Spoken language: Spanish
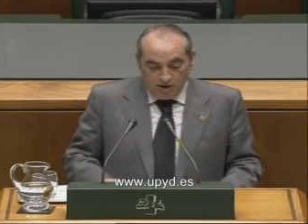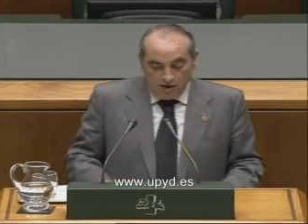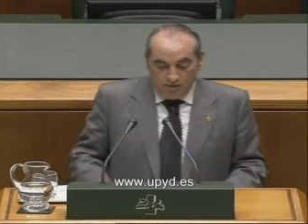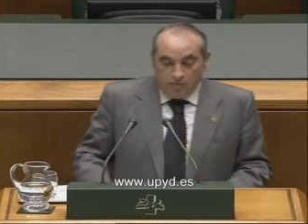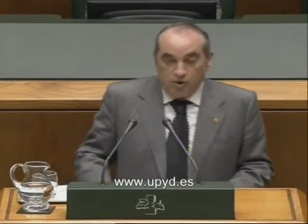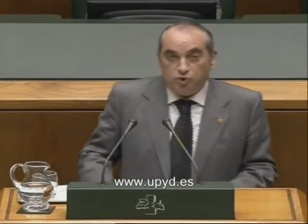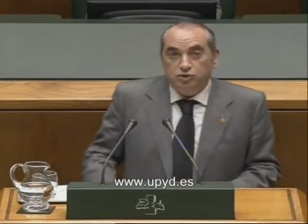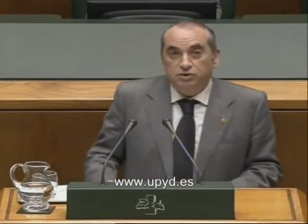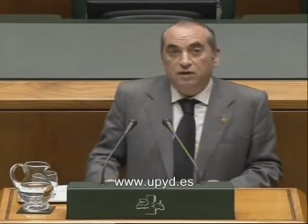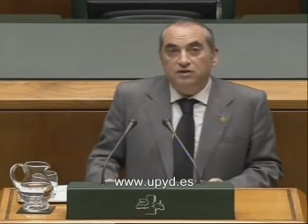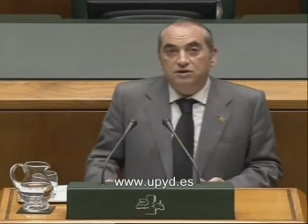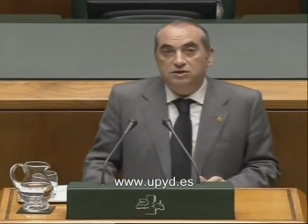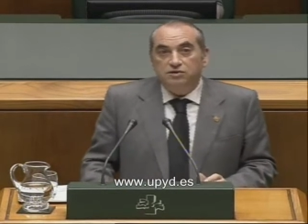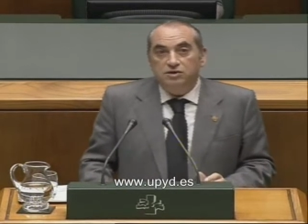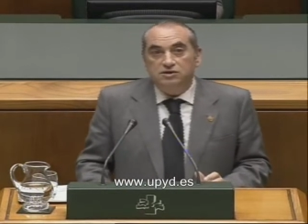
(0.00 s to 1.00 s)
Pero son
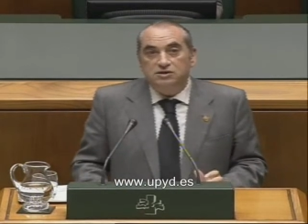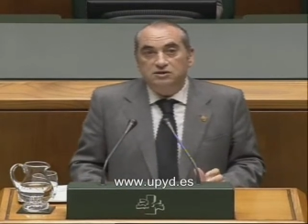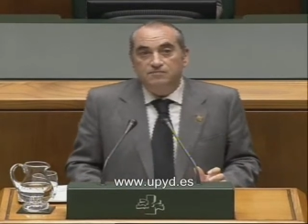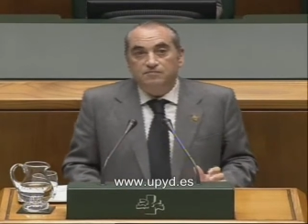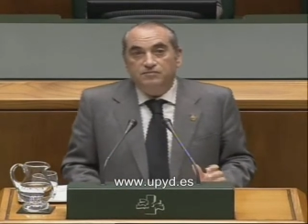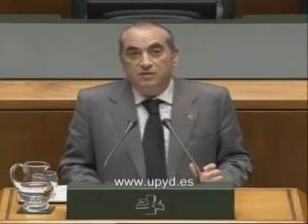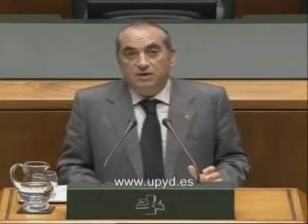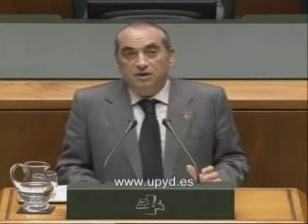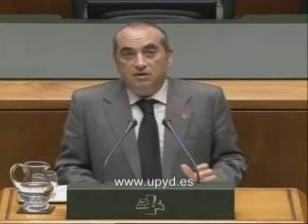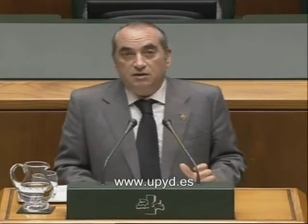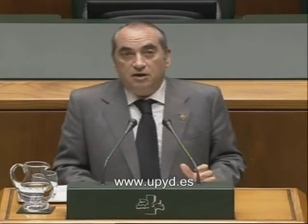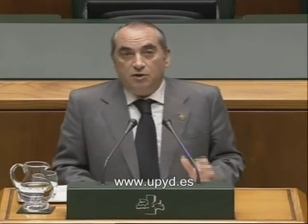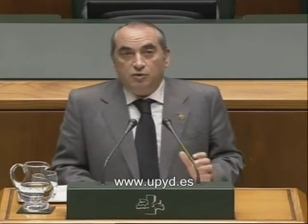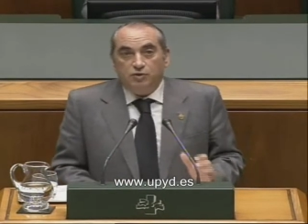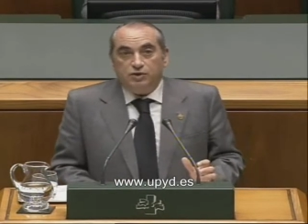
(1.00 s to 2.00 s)
decisiones que
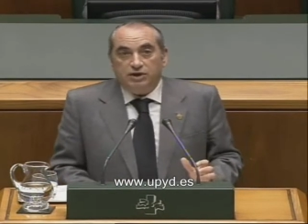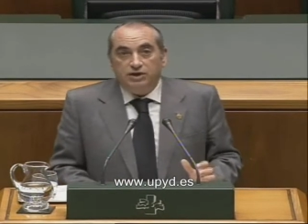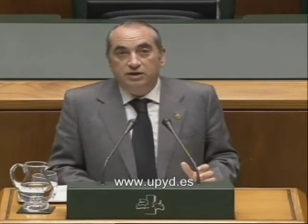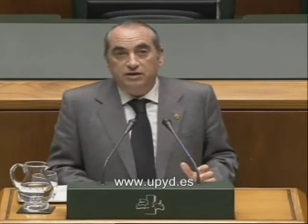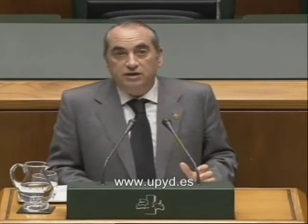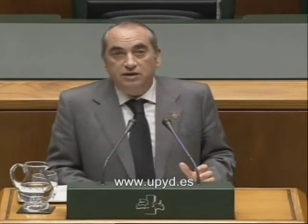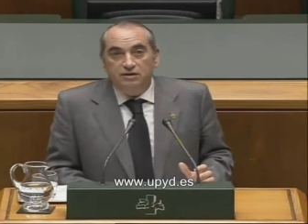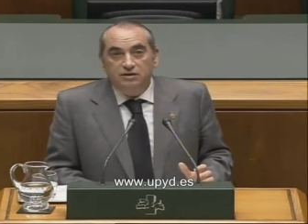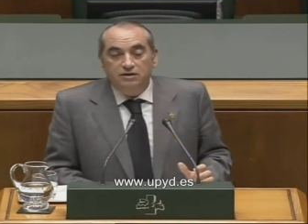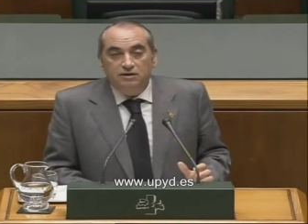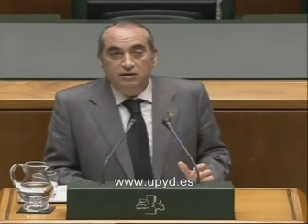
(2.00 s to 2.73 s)
contradicen